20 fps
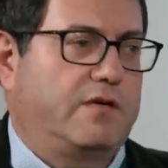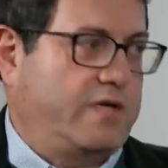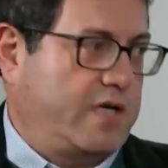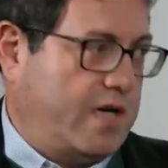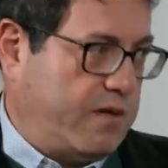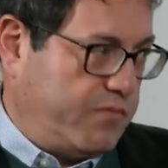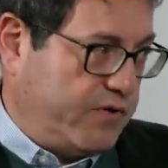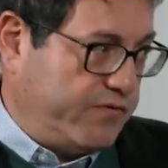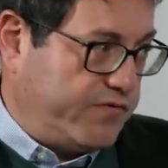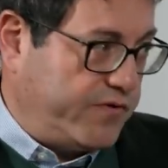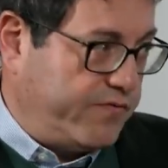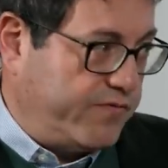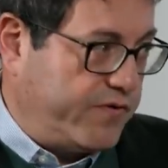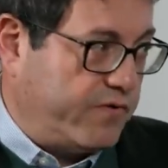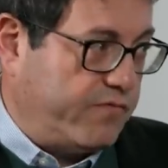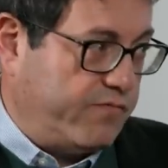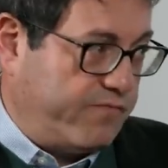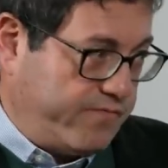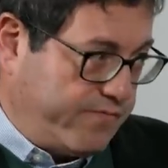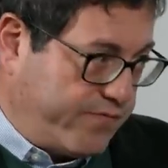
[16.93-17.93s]
Я был в,
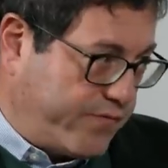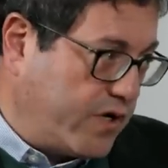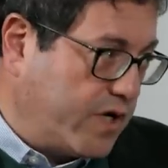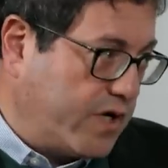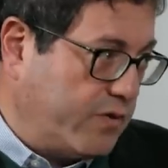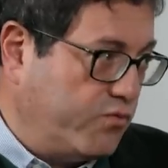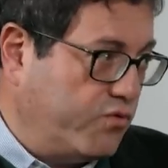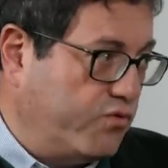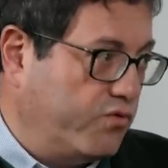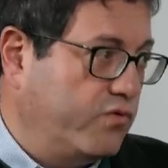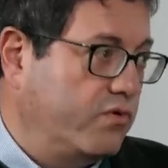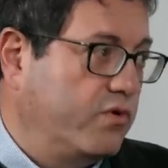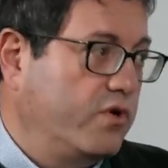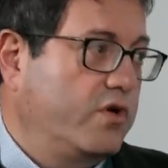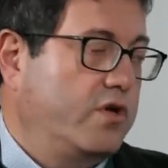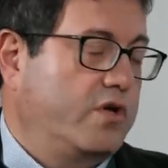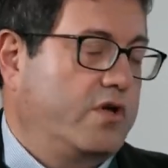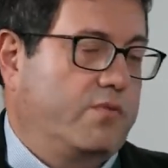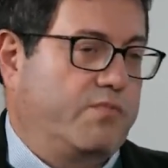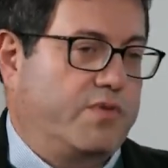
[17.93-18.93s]
Симфер... в Крыму,
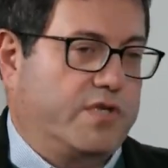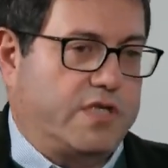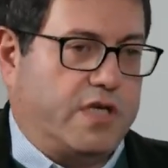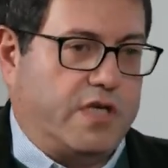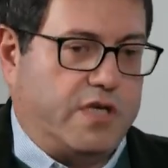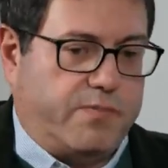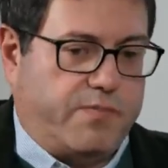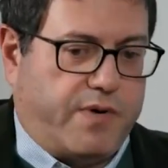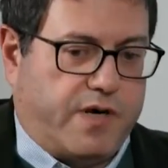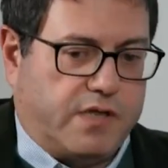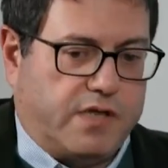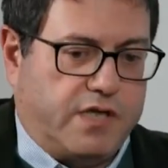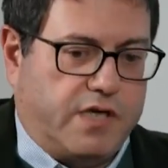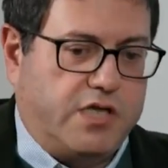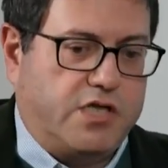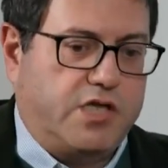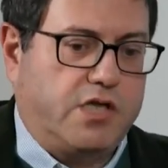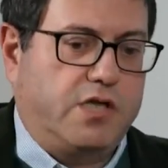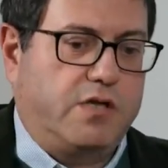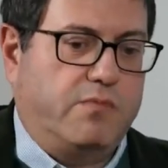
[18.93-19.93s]
писал
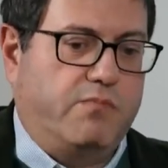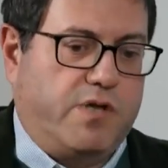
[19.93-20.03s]
репортажи.